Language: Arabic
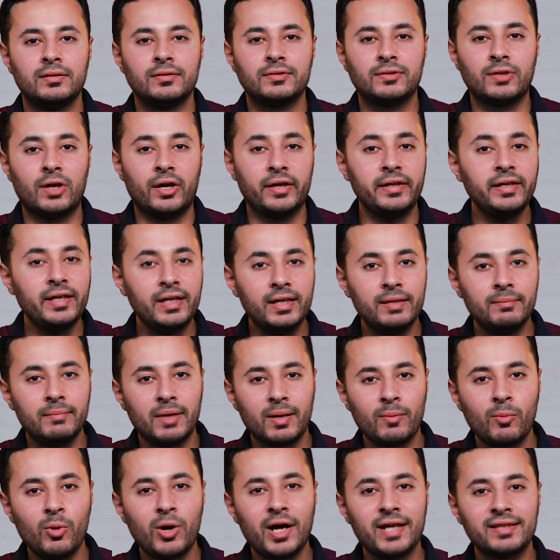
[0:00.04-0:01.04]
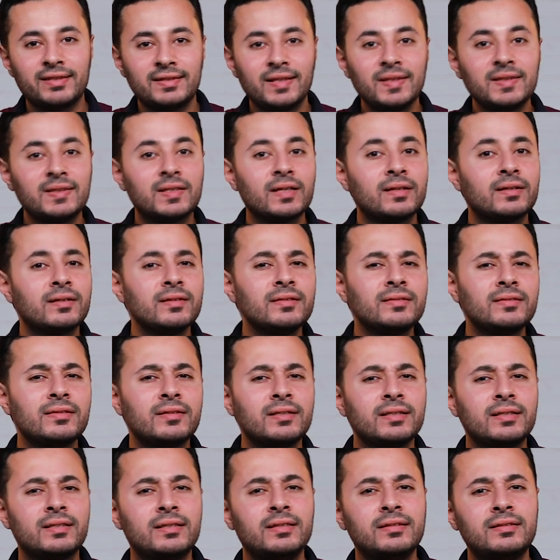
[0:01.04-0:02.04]
صحيح المجموعة الثالثة
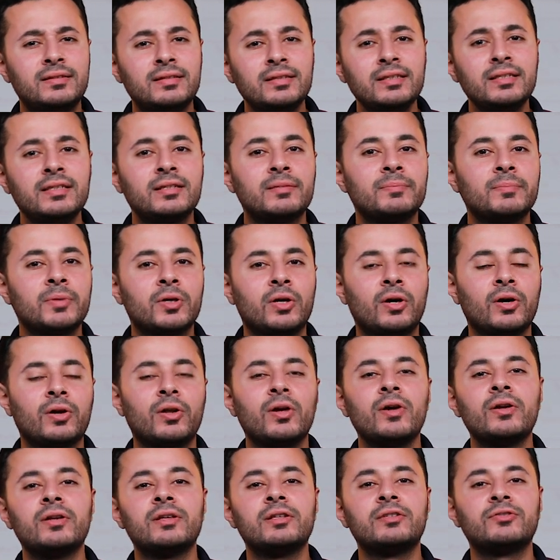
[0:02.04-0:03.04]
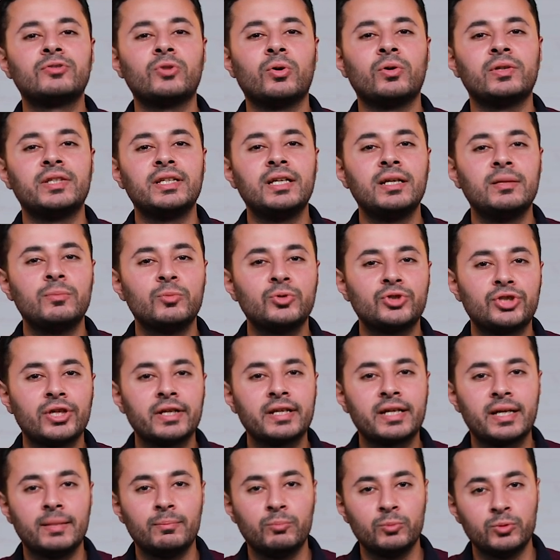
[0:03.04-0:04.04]
خسرت كتير بقرار السعودية
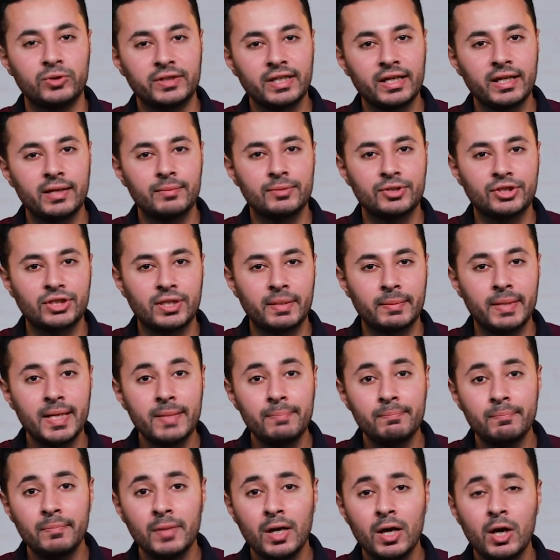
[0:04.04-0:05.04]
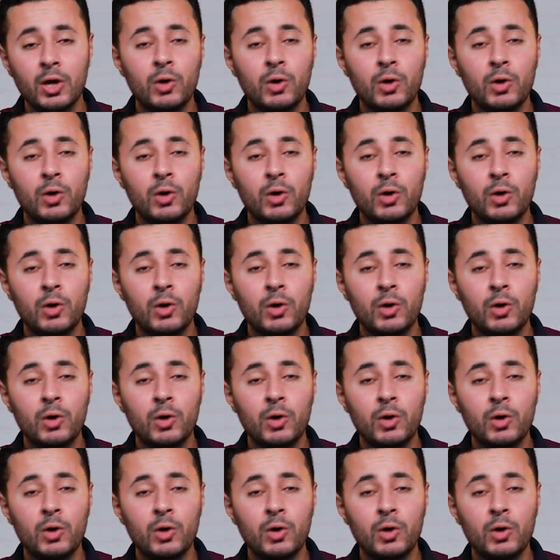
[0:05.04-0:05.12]
المشاركة بمنتخب الشباب